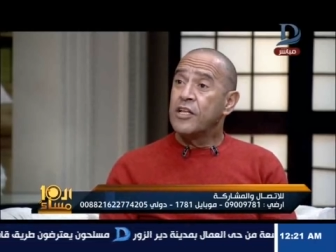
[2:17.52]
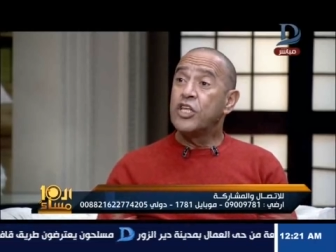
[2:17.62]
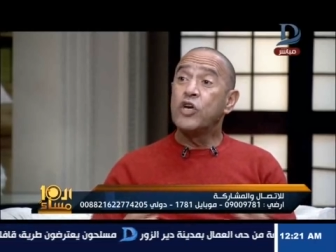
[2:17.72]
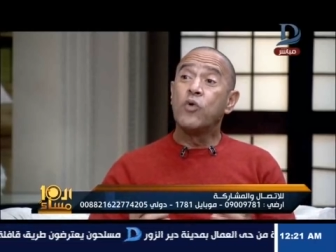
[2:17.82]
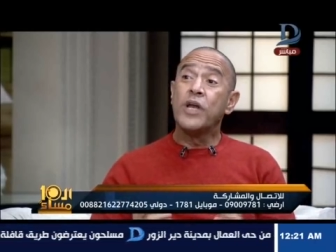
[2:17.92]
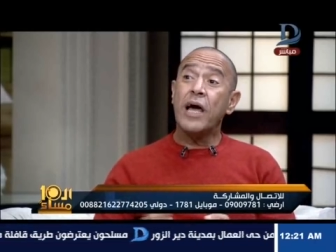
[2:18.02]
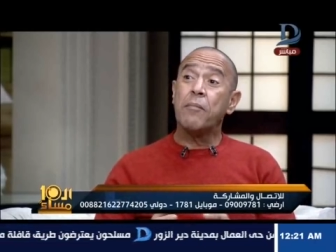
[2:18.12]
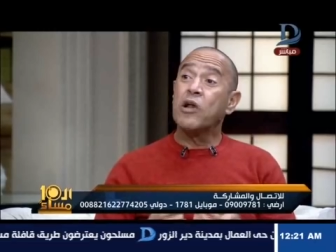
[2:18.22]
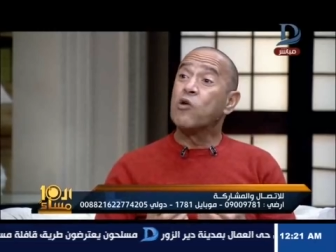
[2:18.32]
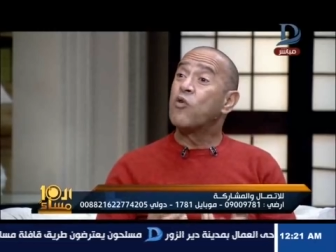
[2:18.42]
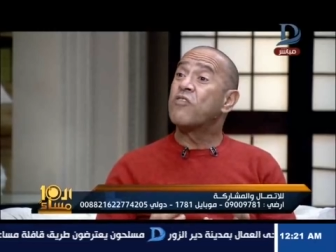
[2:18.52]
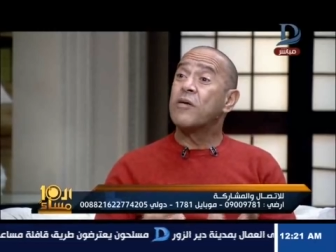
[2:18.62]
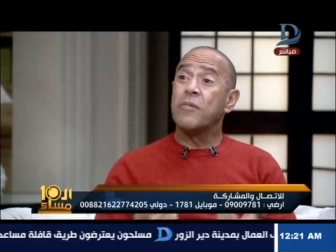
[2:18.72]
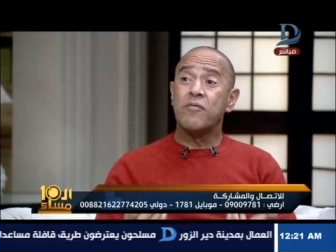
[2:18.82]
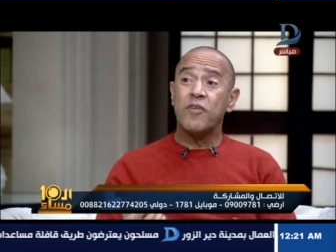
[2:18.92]
تيجوا نعمل جزء
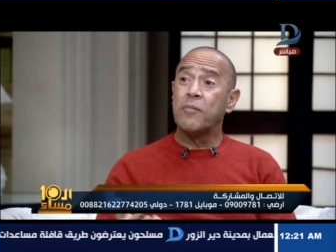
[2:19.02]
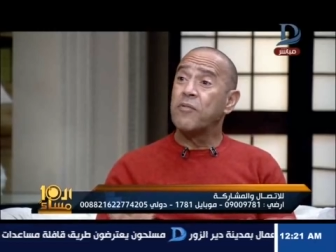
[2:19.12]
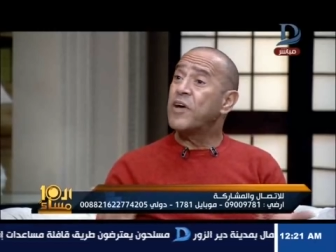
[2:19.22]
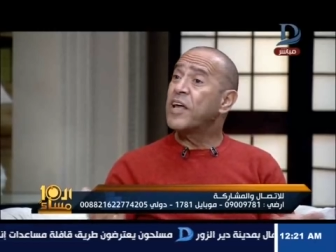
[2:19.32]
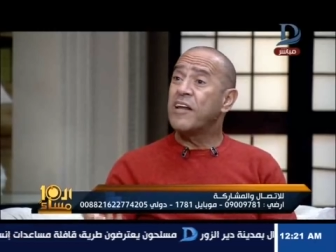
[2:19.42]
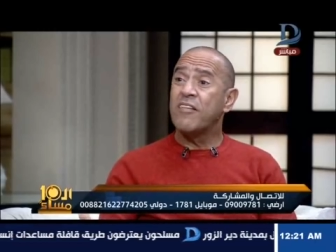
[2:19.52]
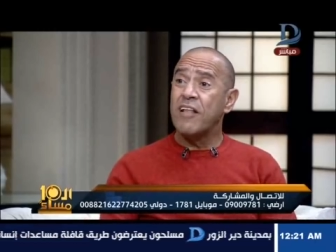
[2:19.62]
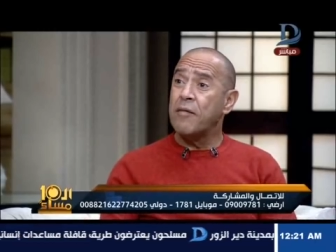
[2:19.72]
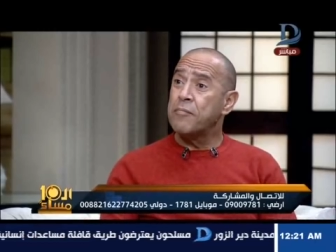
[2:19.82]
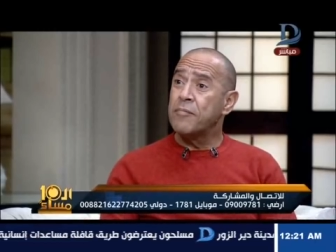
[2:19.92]
من فيلم فجر الاسلام